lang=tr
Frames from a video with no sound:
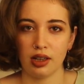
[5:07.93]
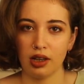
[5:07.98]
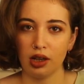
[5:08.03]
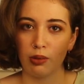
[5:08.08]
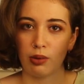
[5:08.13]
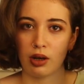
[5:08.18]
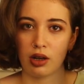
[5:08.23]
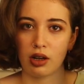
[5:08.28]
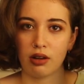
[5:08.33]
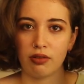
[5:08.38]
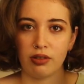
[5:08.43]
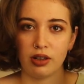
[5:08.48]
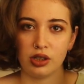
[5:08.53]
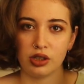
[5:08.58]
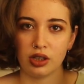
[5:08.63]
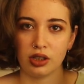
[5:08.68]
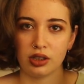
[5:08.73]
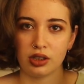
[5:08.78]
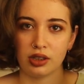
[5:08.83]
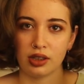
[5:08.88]
Hemen kafaya
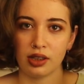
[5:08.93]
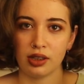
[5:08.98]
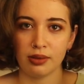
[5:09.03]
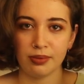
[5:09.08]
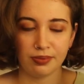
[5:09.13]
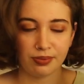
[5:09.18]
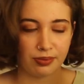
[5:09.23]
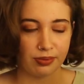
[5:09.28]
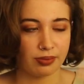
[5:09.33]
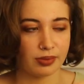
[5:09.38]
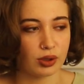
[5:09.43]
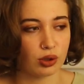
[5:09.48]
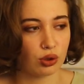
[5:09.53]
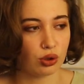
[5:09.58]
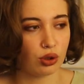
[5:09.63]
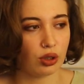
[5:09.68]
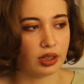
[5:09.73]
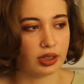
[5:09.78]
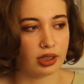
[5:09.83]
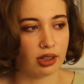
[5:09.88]
çalıştıralım.
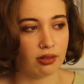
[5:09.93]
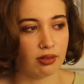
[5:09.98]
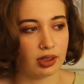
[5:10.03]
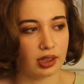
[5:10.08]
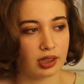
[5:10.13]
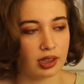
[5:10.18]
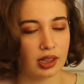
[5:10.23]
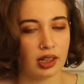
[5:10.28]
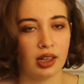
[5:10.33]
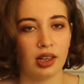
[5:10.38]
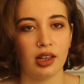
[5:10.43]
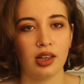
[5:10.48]
Şöyle çevrilir.